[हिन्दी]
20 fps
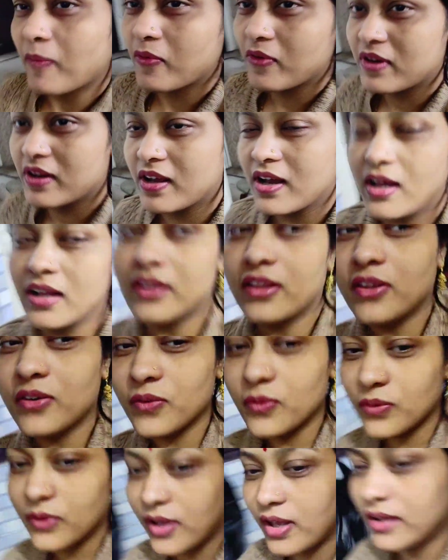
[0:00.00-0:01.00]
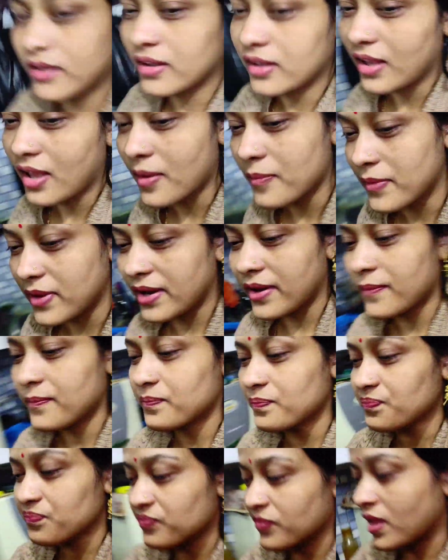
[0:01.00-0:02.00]
आपको दिखाती हूँ क्या किया है मैंने
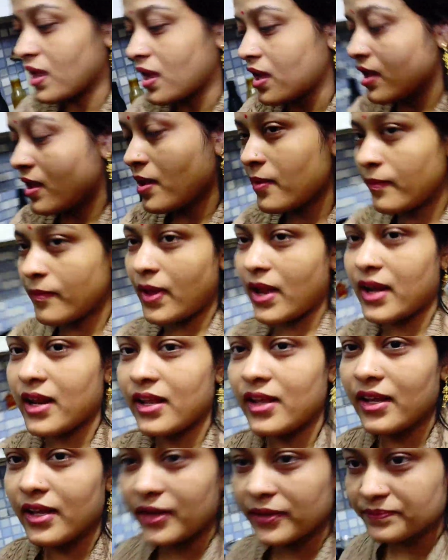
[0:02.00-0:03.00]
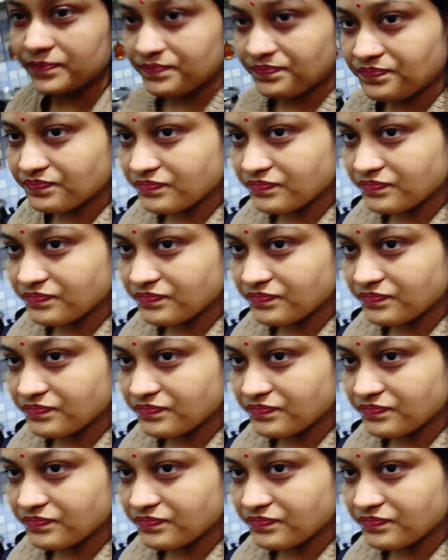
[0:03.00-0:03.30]
मैंने ये